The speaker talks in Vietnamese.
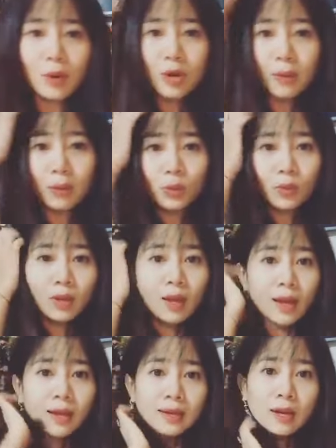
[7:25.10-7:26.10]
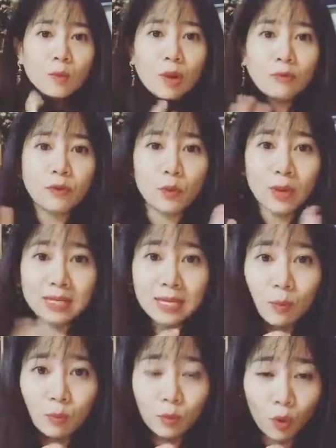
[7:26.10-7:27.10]
giờ mà tôi ngày hôm qua phương quay
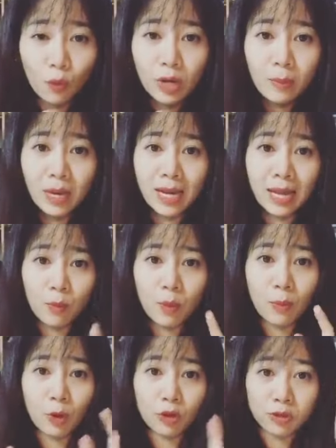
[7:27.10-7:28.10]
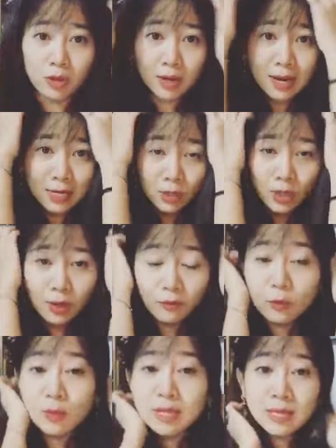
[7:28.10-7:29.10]
xong rồi nếu mà ngày hôm qua mọi người coi cái livestream là
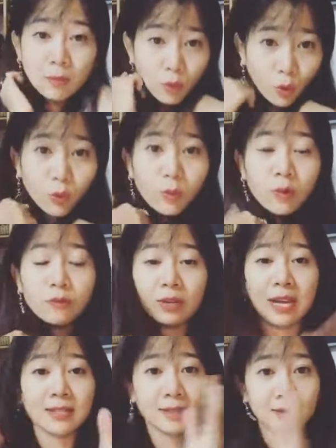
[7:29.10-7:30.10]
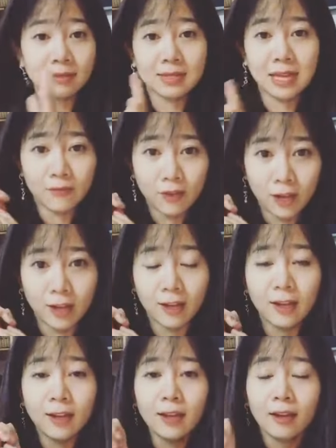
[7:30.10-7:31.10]
phương quay xong rồi đúng không phương đang trên đường chạy về
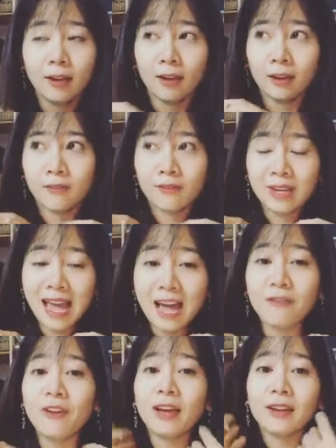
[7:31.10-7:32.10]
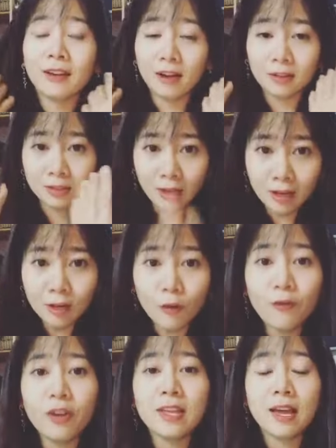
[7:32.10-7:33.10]
đã về gần tới
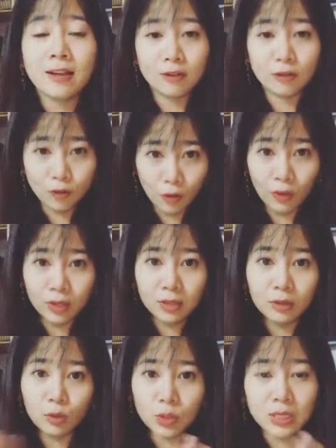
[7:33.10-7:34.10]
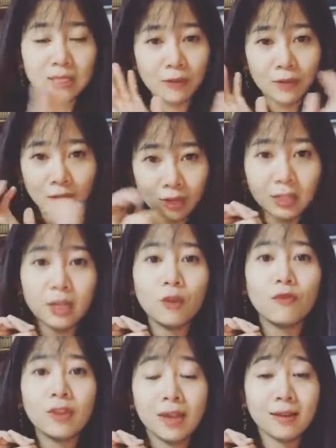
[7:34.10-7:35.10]
công viên gia đình rồi từ thủ đức chạy về gần tới
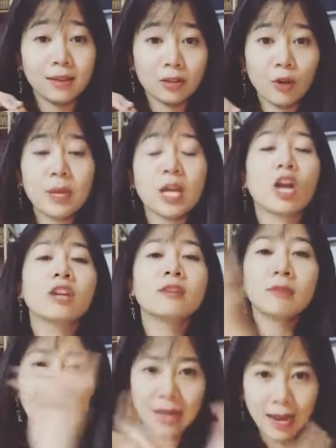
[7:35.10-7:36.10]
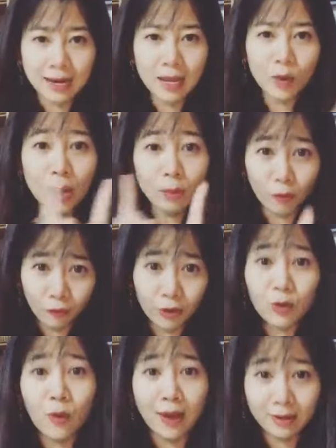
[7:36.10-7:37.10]
công viên gia đình rồi bị gọi ngược lại để quay một
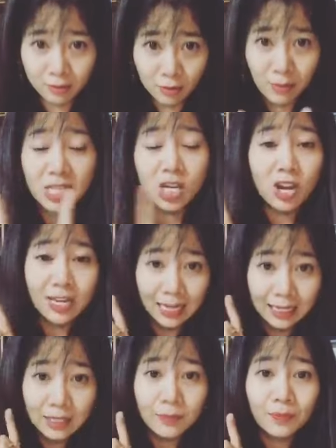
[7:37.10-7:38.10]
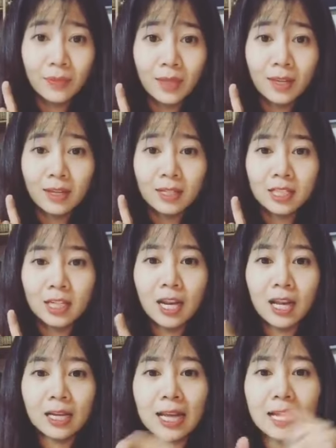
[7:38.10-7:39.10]
phân đoạn nữa bị sót cảnh cho nên
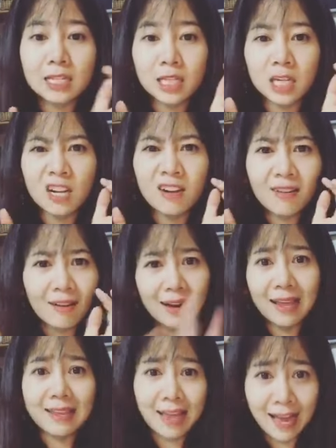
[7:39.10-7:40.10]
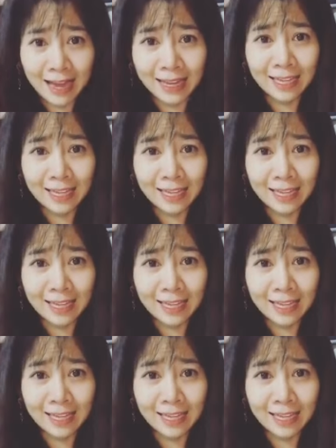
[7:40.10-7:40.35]
là cái hành trình đó nó rất là dài